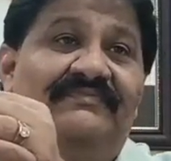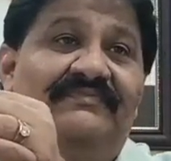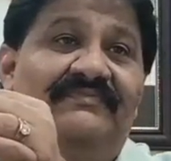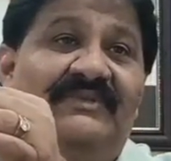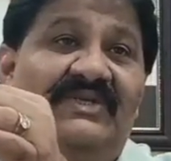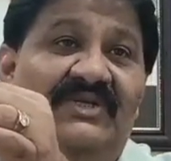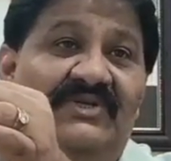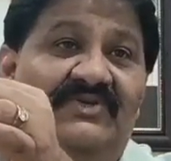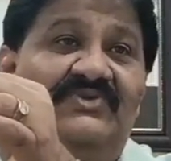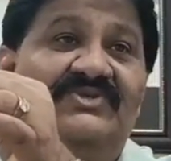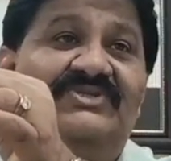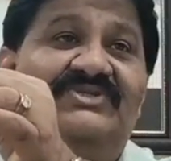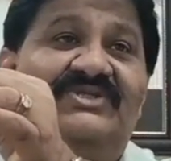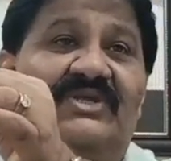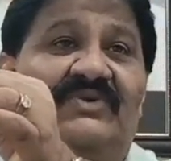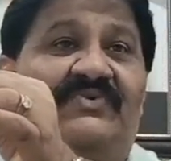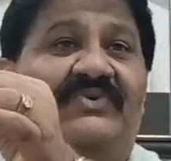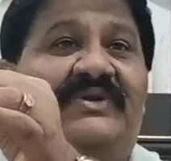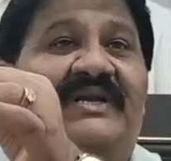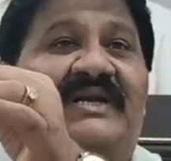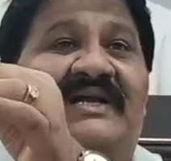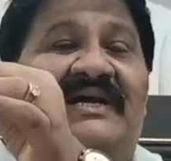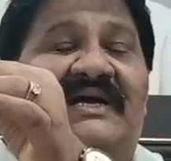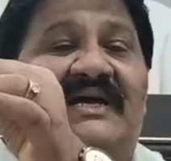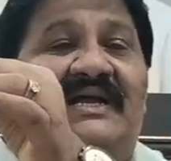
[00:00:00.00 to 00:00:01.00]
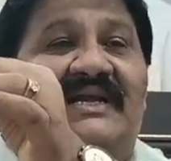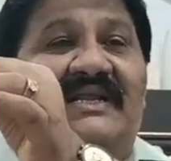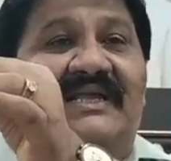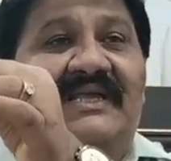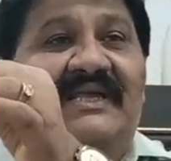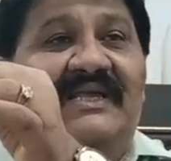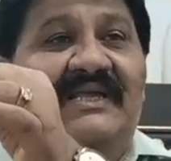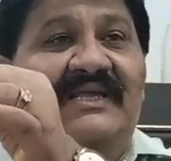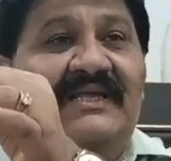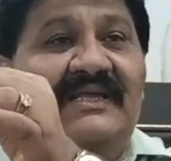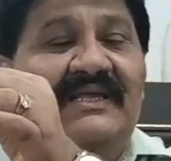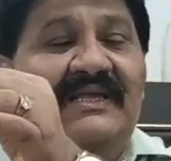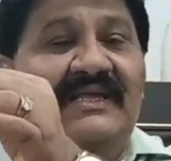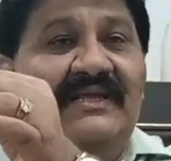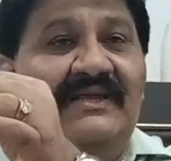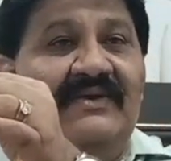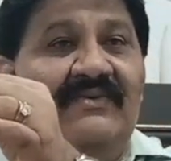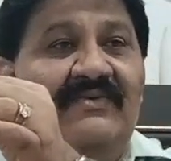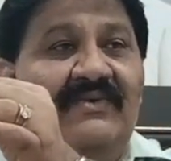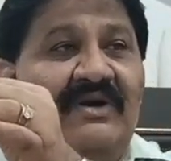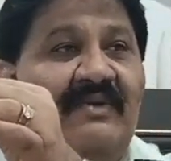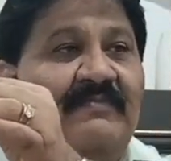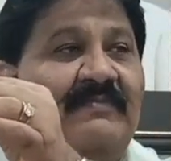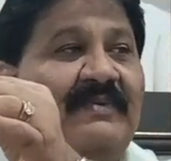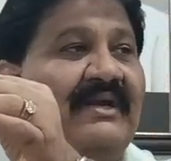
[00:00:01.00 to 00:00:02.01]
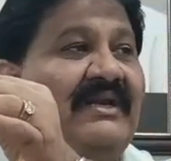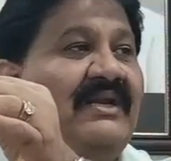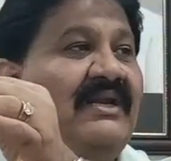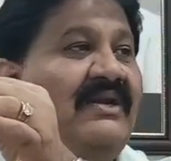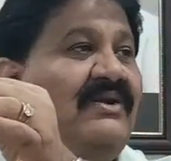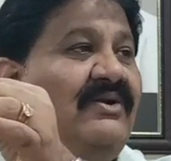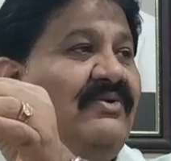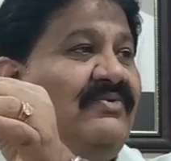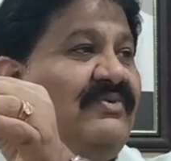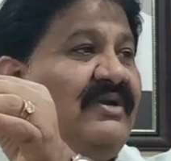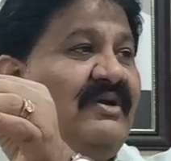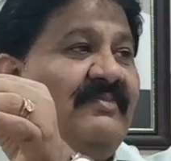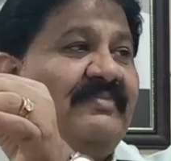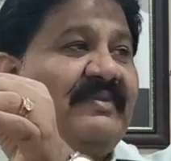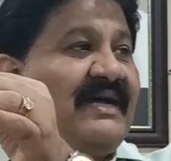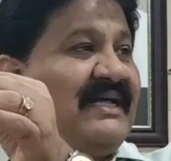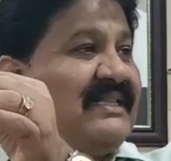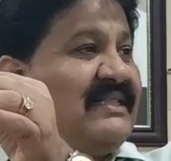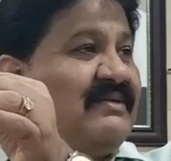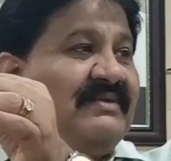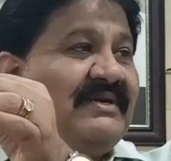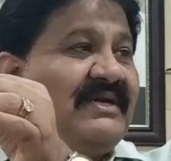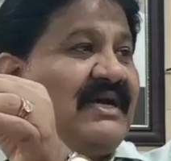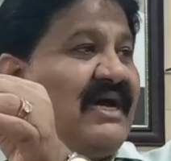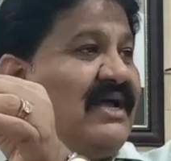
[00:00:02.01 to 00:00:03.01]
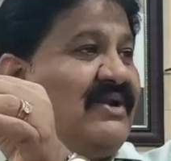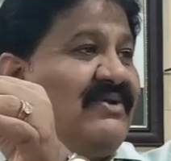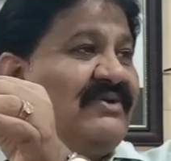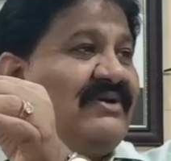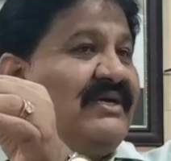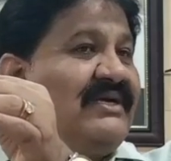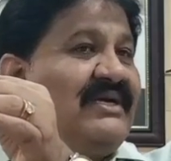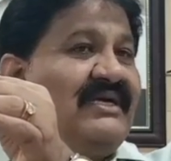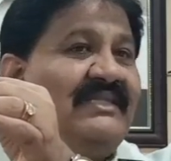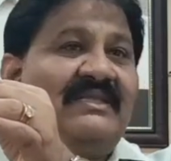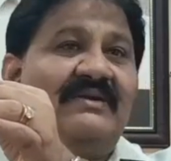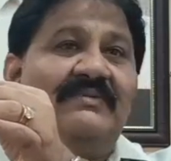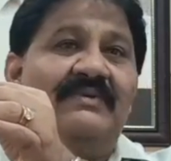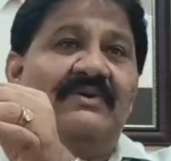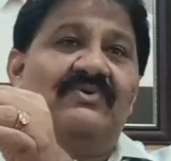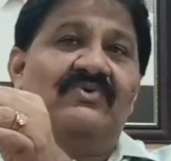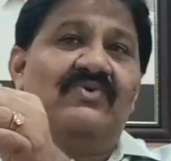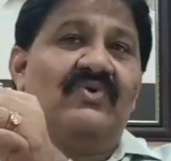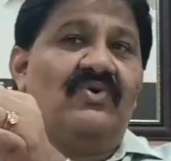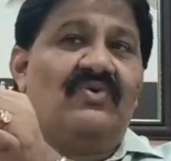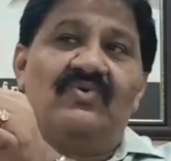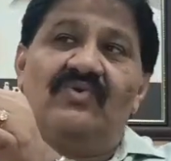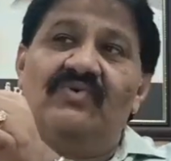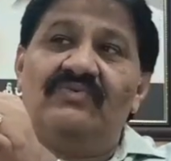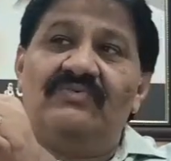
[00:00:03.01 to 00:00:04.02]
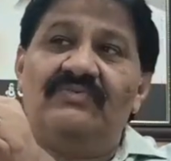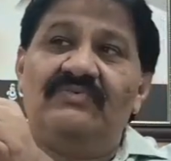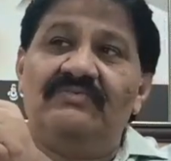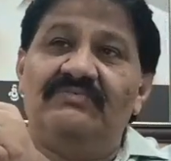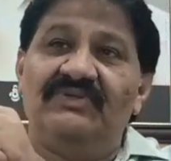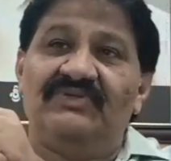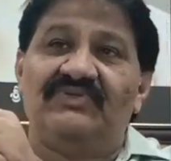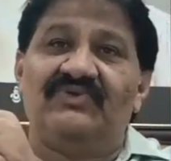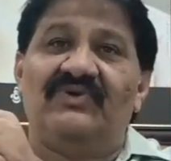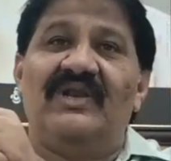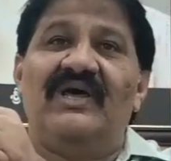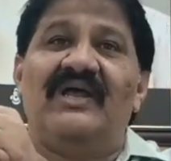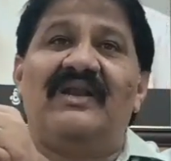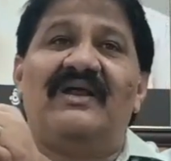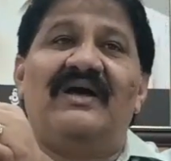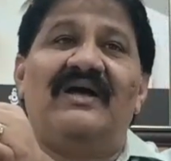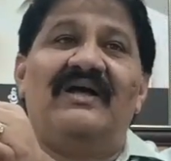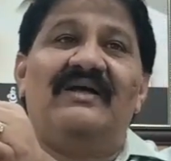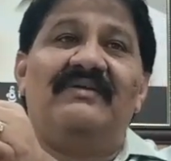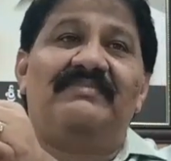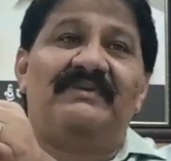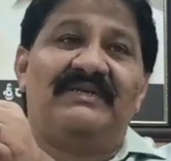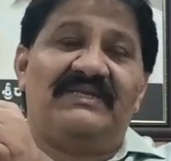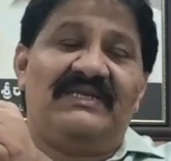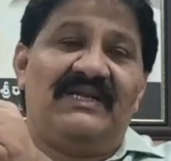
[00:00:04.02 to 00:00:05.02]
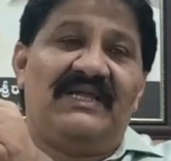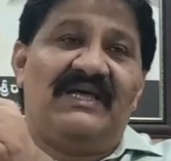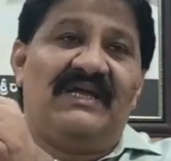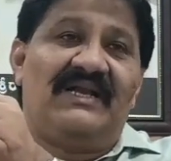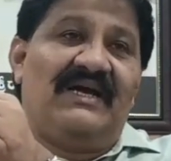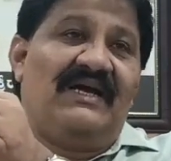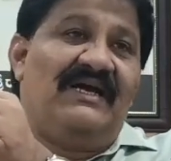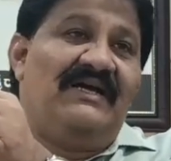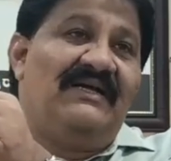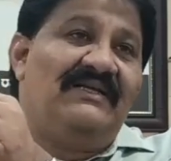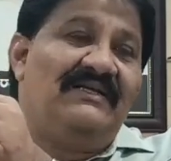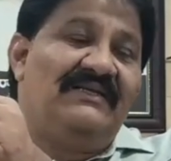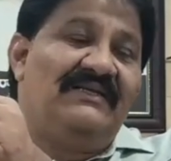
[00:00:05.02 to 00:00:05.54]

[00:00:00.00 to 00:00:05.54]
దీన్ని చూస్తే ఎవరైనా కానీ ఒక పల్లెల్లో ఉండే ప్రాథమిక ఆరోగ్య కేంద్రం అనుకోరు మిత్రులారా ప్రజలారా